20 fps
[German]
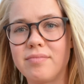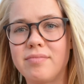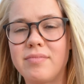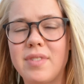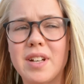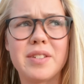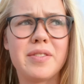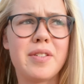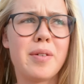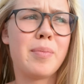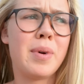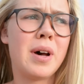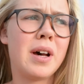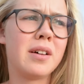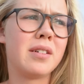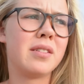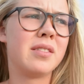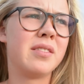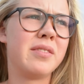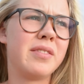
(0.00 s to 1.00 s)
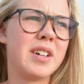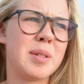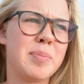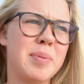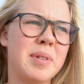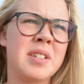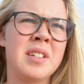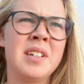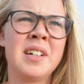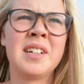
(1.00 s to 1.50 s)
was wir machen, was
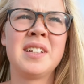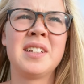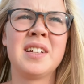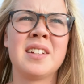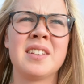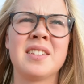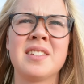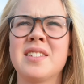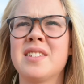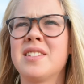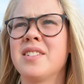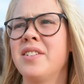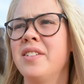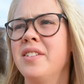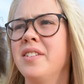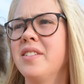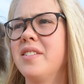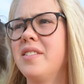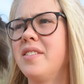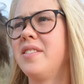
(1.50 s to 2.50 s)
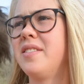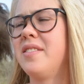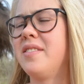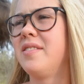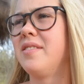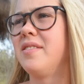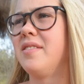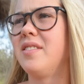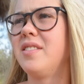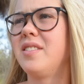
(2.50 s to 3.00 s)
passiert jetzt. Und
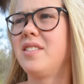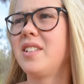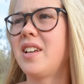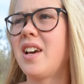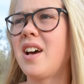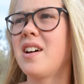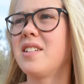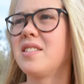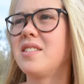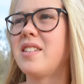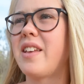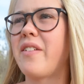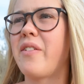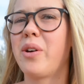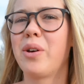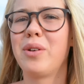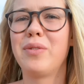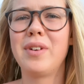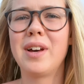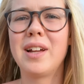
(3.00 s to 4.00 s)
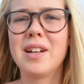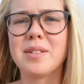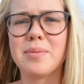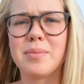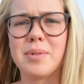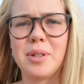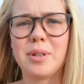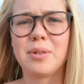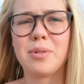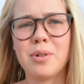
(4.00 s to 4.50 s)
ja, es ist einfach irgendwie alles
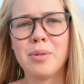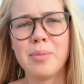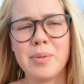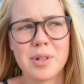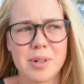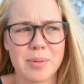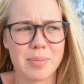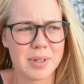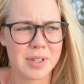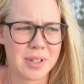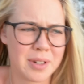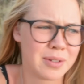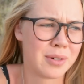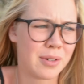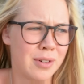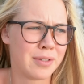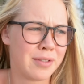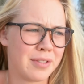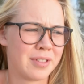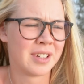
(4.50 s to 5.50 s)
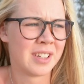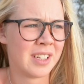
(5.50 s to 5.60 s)
ein bisschen komisch, ein bisschen doof.